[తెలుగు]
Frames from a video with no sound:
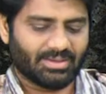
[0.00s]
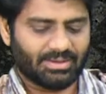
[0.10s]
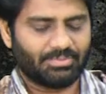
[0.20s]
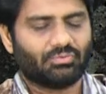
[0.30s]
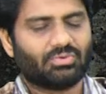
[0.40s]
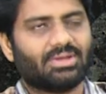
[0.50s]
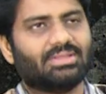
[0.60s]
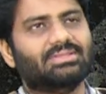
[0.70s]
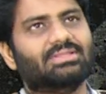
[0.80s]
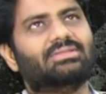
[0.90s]
అంటే బిఫోర్
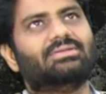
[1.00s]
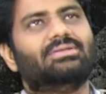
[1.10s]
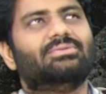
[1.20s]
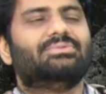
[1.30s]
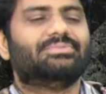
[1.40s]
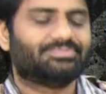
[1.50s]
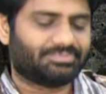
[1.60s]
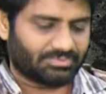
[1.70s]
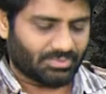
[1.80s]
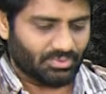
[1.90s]
నాంది అందరు నేను
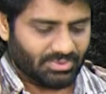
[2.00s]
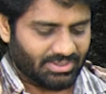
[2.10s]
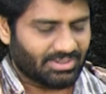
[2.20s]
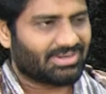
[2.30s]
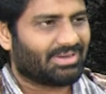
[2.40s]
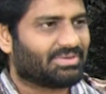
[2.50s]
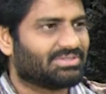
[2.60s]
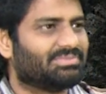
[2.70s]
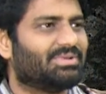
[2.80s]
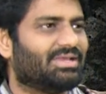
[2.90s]
ఒక రెగ్యులర్
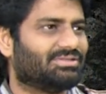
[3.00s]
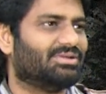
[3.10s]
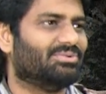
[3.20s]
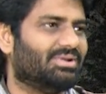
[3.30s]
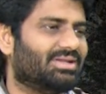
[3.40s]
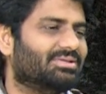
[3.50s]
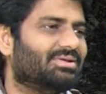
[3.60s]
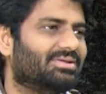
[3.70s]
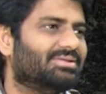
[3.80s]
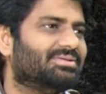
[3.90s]
కమర్షియల్ సినిమా చేస్తాను అనుకున్నారు
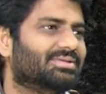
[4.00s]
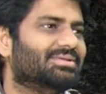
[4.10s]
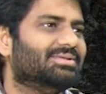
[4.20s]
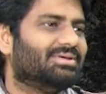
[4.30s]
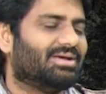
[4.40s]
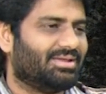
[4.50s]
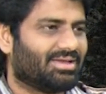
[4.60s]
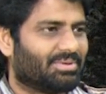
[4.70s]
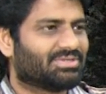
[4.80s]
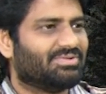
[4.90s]
ఎందుకంటే అన్ని
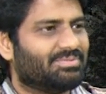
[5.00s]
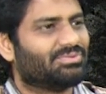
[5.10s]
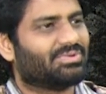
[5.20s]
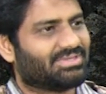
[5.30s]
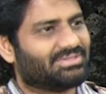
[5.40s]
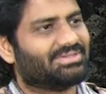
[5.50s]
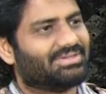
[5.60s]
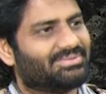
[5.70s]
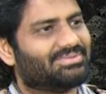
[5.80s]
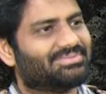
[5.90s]
కమర్షియల్ ఫిల్మ్స్ వర్క్ చేశాను
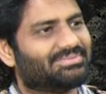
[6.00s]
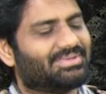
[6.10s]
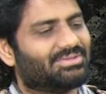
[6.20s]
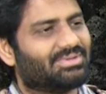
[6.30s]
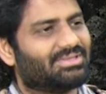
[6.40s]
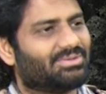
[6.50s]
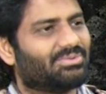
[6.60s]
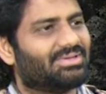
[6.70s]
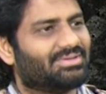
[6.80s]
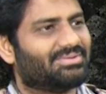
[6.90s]
నేను అందువల్ల అందరూ
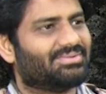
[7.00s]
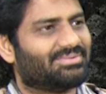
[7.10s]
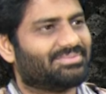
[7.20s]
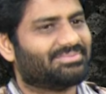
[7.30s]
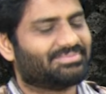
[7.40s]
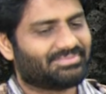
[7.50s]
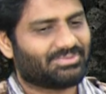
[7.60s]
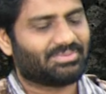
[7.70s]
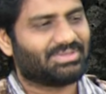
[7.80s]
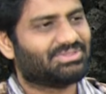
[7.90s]
కూడా
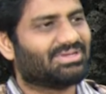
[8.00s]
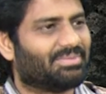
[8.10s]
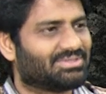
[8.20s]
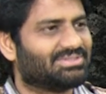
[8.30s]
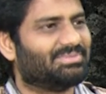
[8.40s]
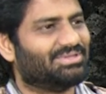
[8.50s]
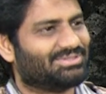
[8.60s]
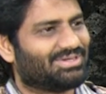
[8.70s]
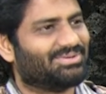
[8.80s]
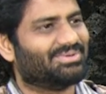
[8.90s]
ఒక మంచి కమర్షియల్ సినిమా
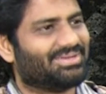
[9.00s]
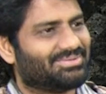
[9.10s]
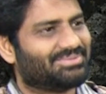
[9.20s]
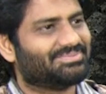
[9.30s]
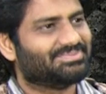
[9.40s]
తీస్తాను అనుకున్నారు